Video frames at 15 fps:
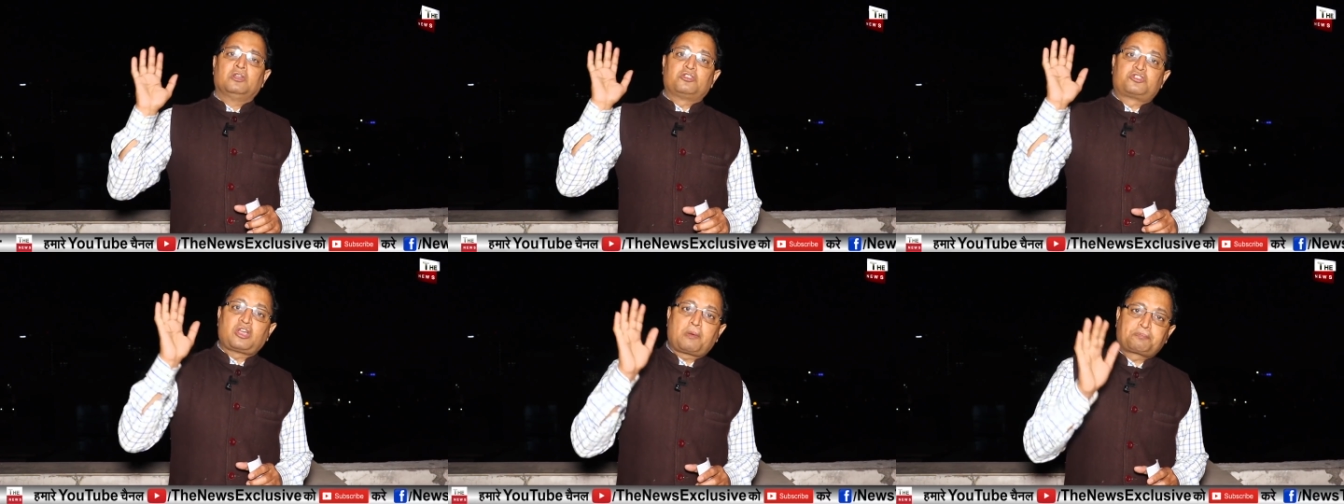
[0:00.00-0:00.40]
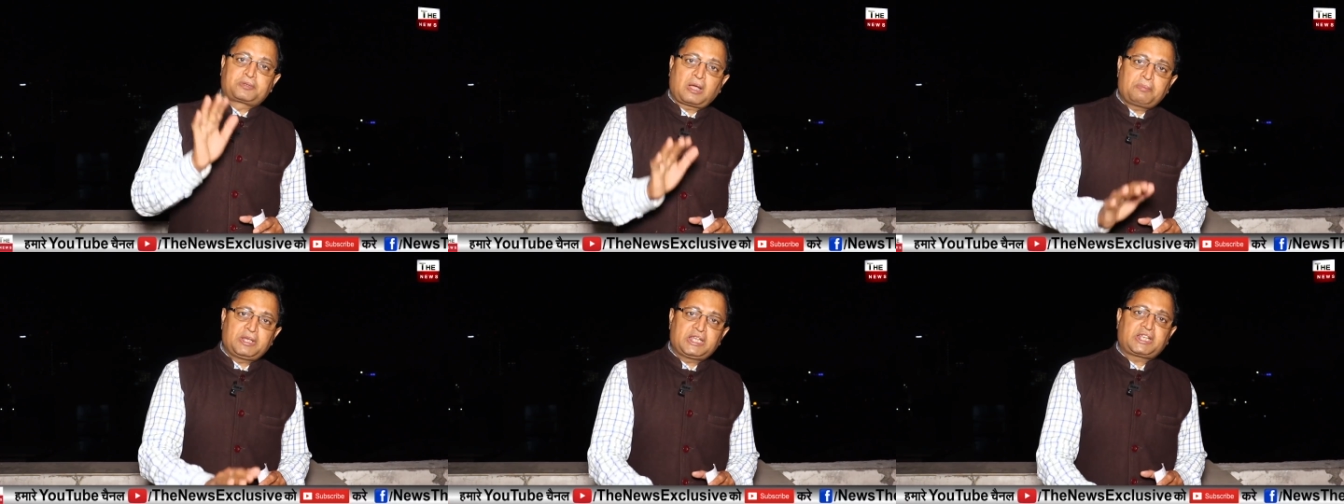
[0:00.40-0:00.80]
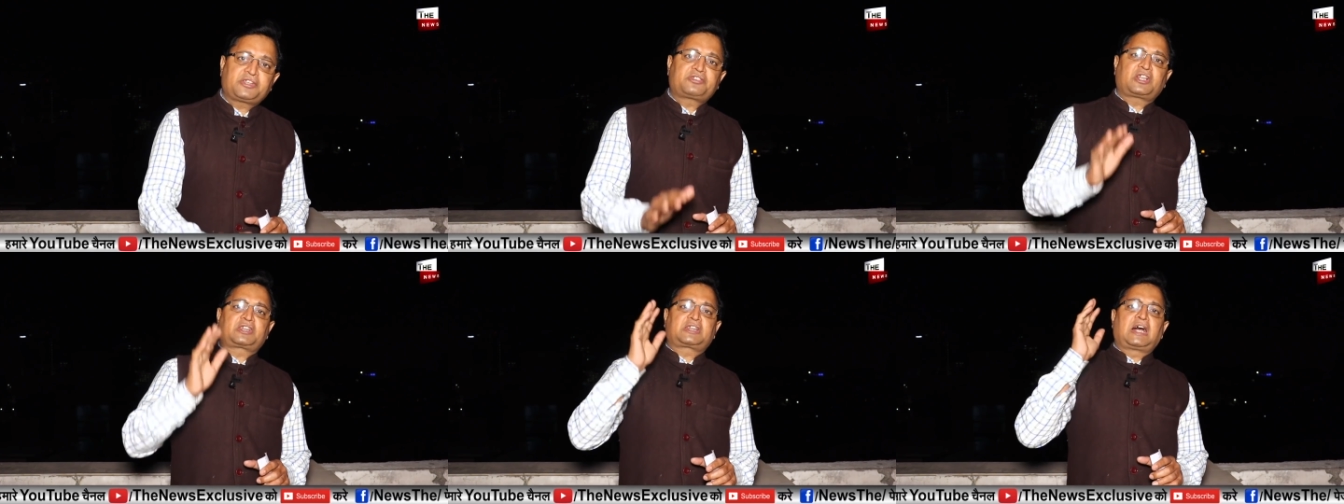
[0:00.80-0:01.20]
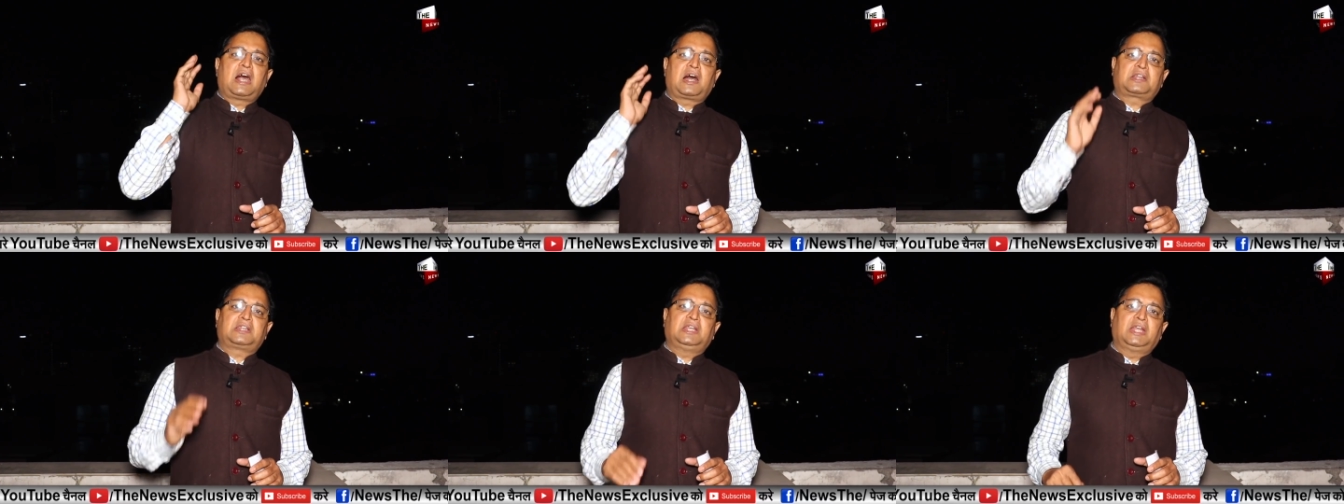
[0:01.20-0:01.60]
जब जब इनकी सत्ता
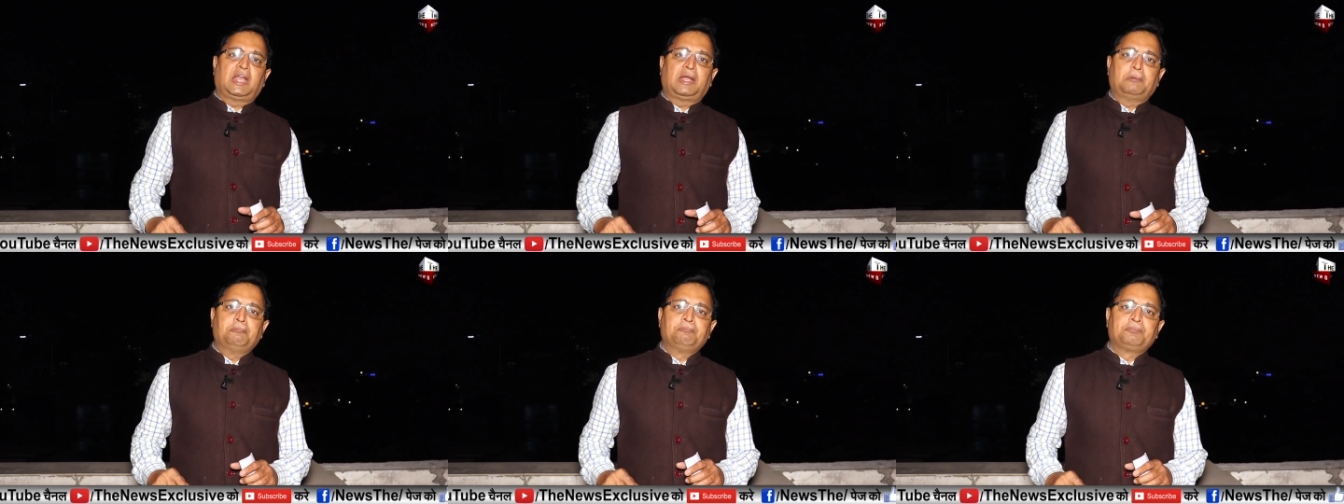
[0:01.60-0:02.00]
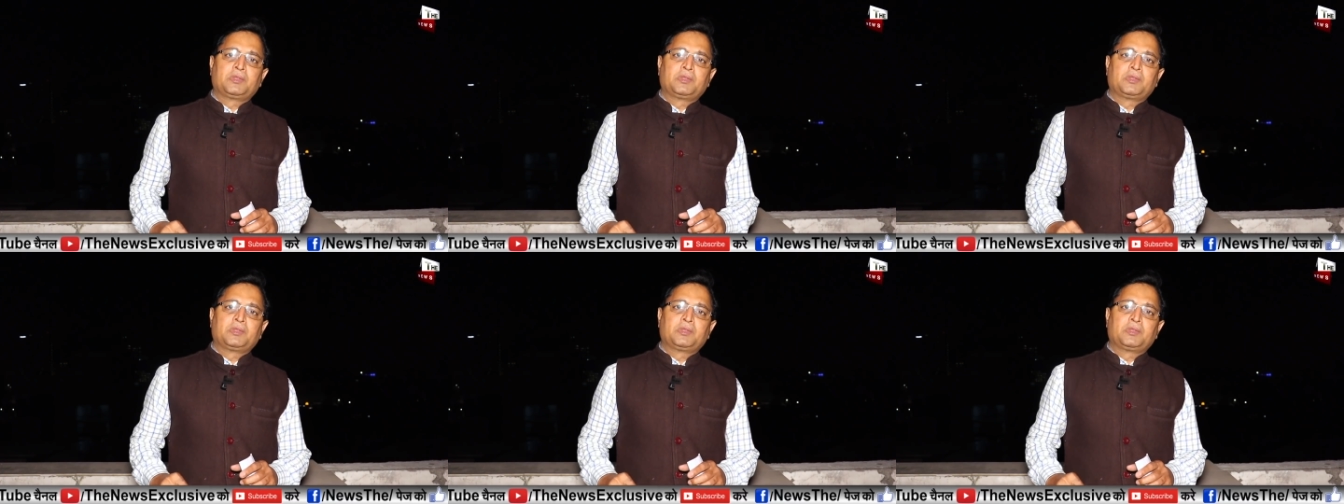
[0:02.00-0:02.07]
आती है